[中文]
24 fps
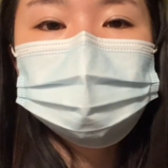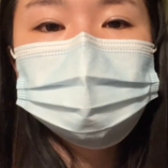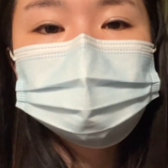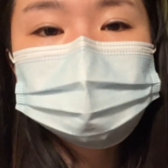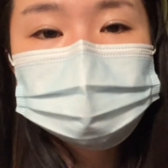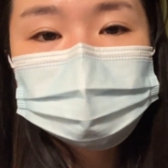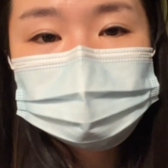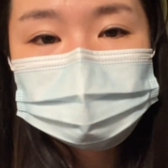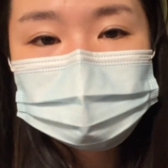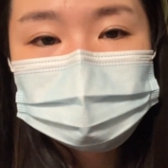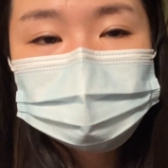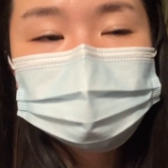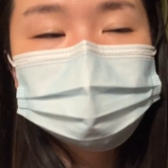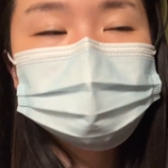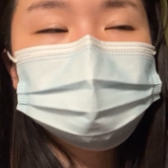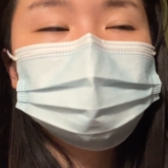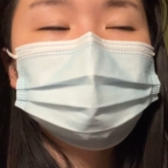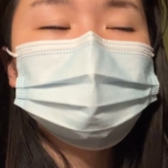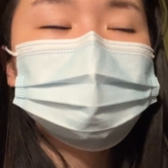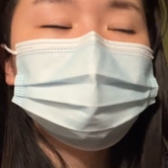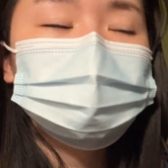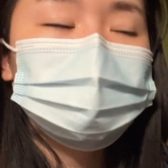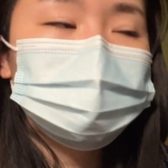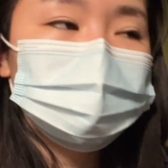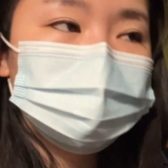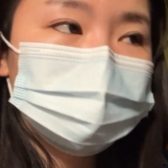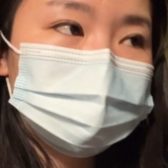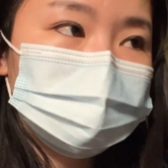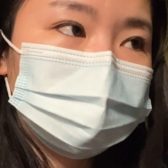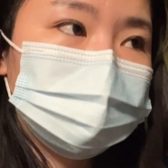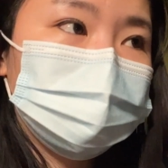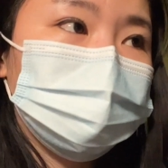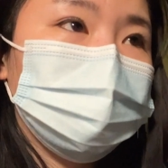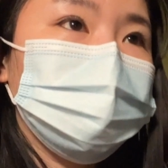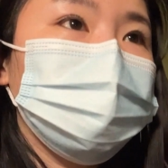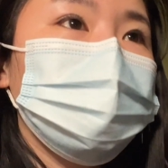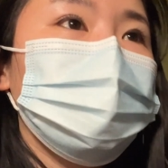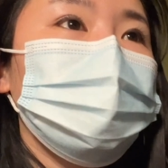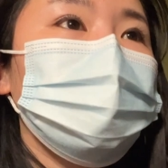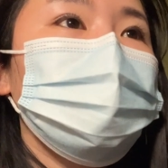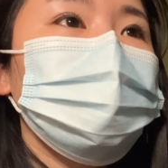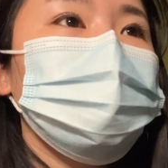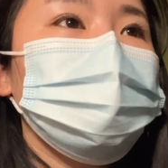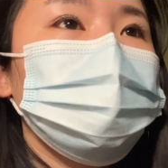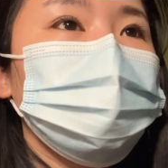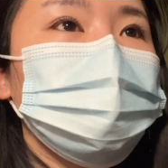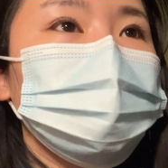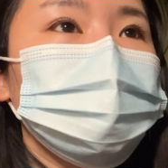望明天呢再一天，
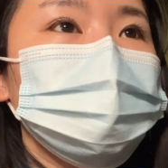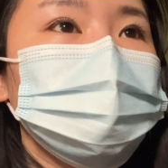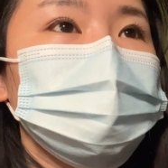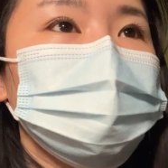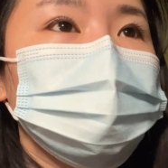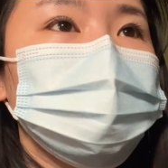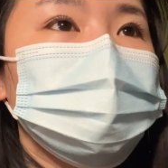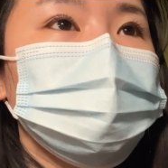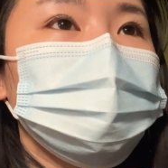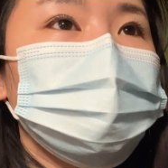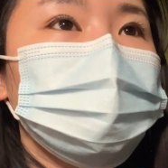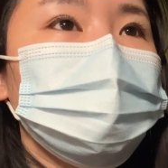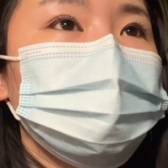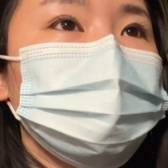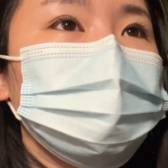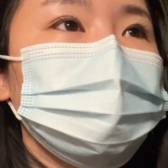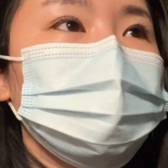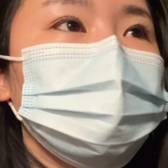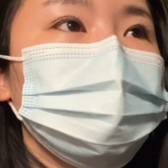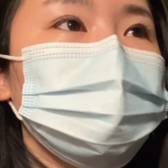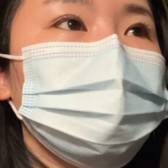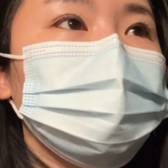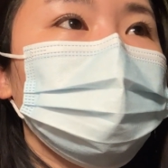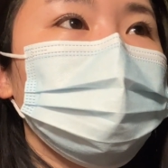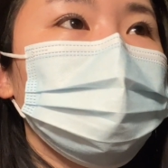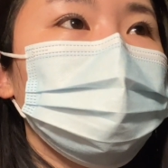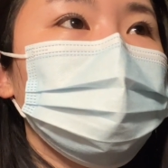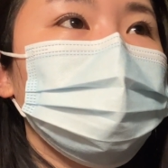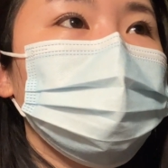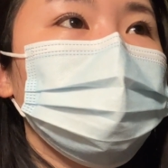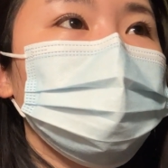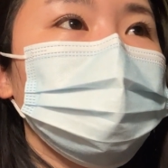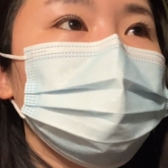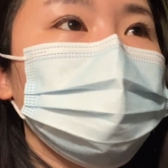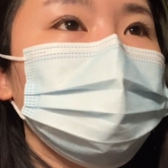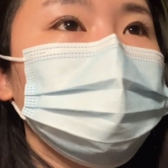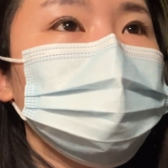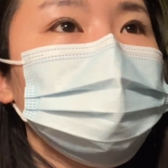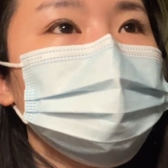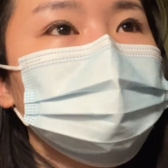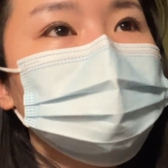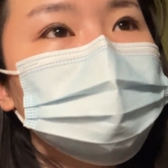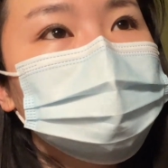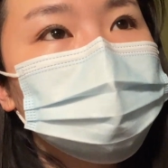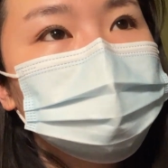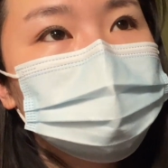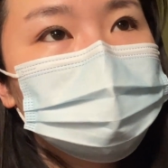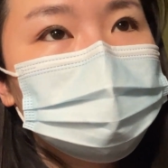然后
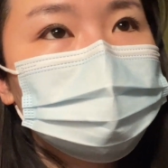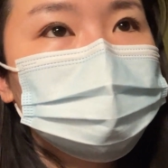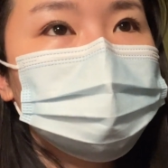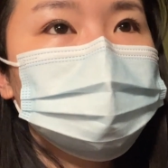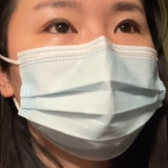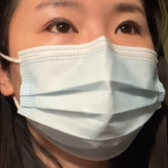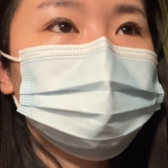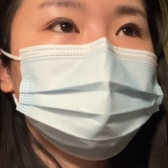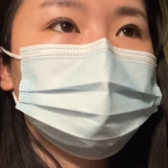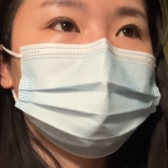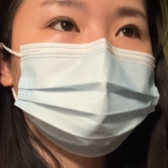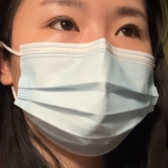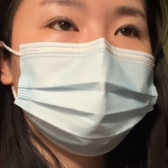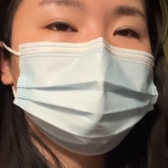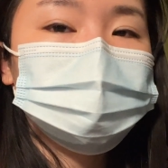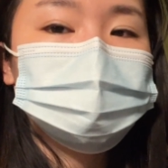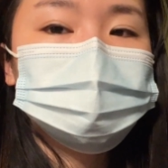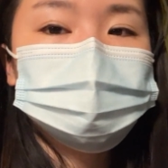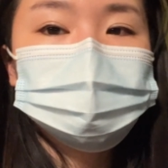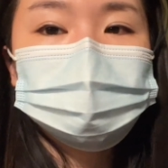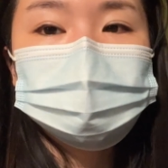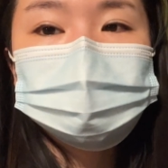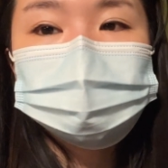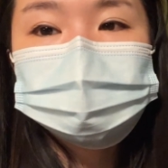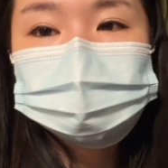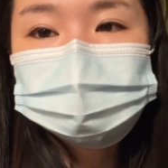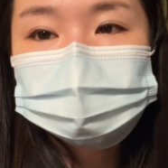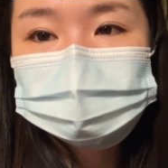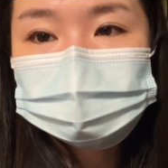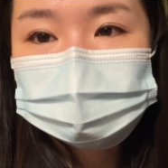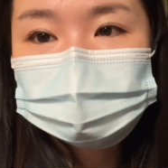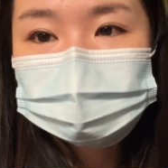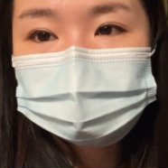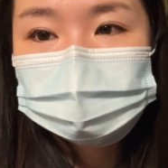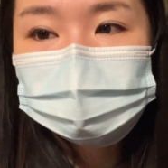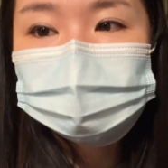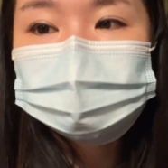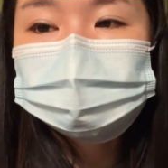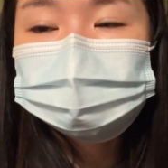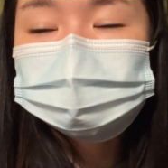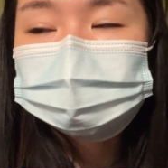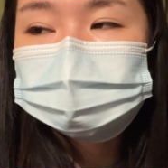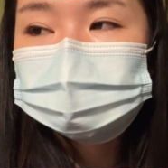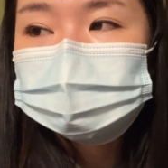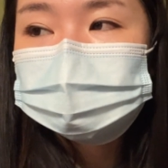睡了一觉之后就会好很